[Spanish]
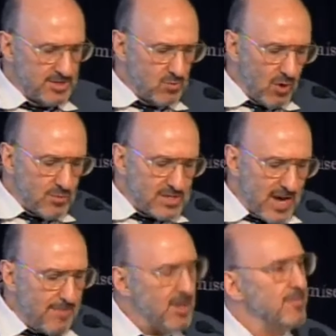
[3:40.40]
De
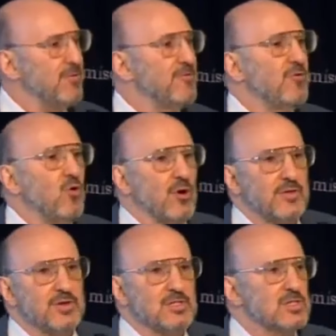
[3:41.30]
acuerdo, ¿qué estaba
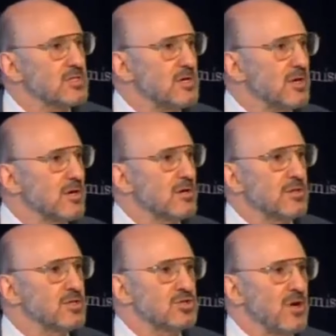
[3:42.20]
pasando antes de que
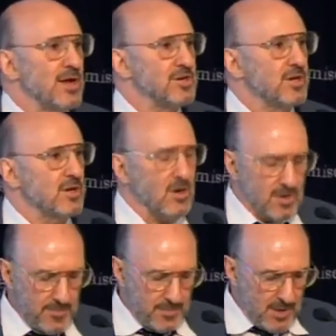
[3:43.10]
ocurriera esta
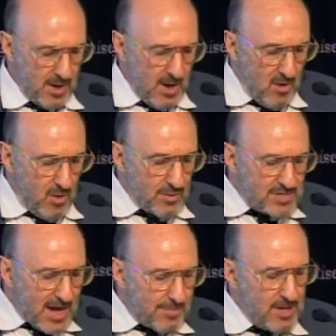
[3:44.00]
tragedia?
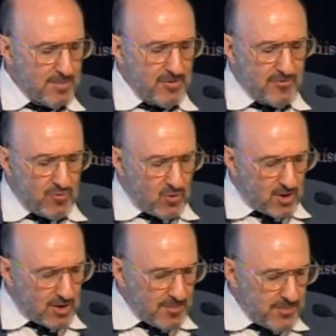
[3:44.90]
Lo que estaba
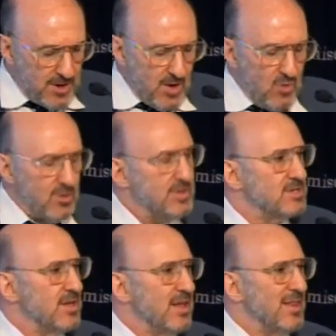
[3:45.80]
sucediendo antes era
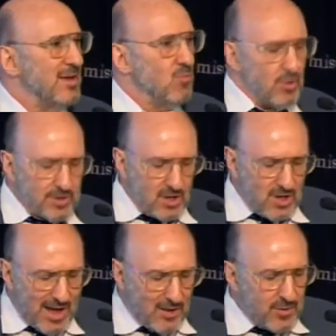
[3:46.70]
que no permitían que
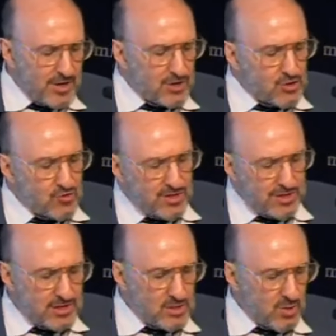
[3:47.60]
se realizaran
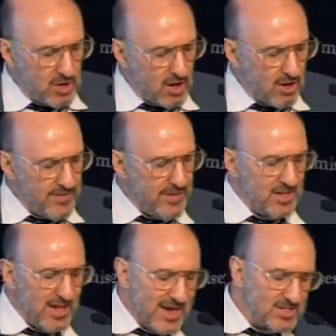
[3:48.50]
perforaciones en la
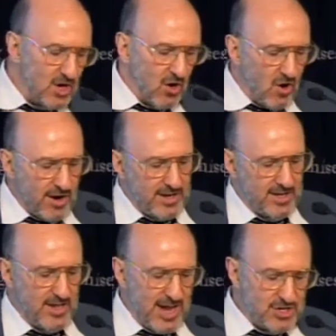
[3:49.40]
Reserva Nacional de Vida
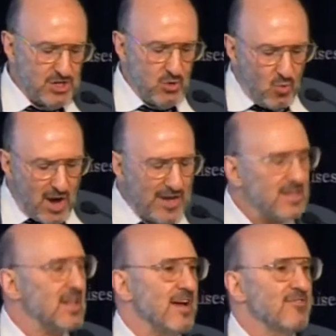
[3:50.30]
Silvestre del
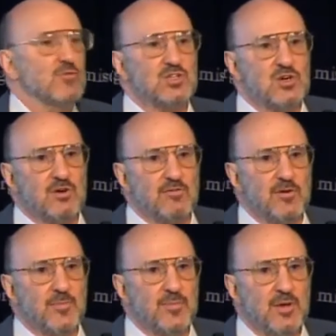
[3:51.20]
Ártico de Alaska,
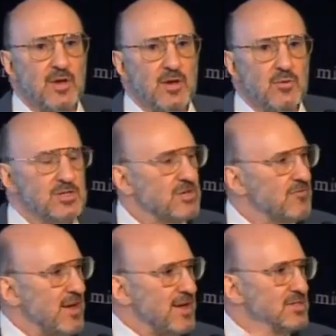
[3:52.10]
que es una vasta
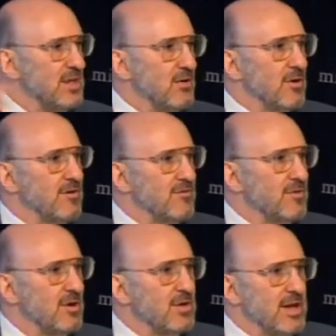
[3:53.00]
área de Alaska donde hay
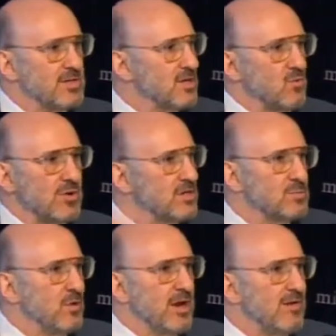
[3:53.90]
mucho petróleo
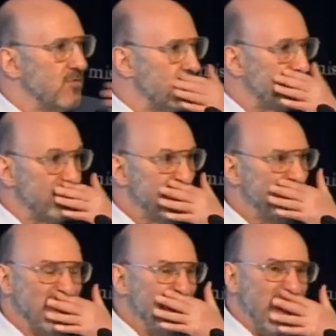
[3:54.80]
y no se producen
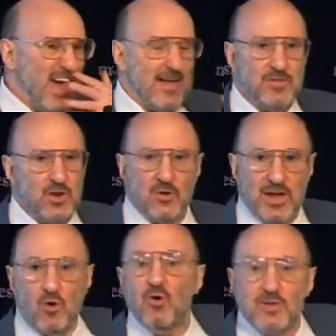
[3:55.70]
derrames de petróleo en
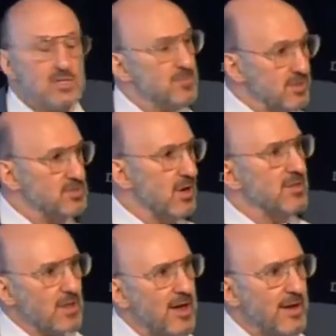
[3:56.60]
la tierra, por lo
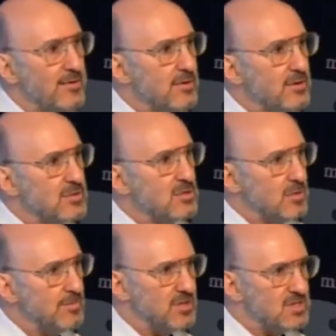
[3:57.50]
que sería más
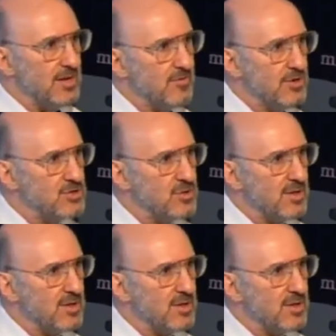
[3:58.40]
seguro perforar allí.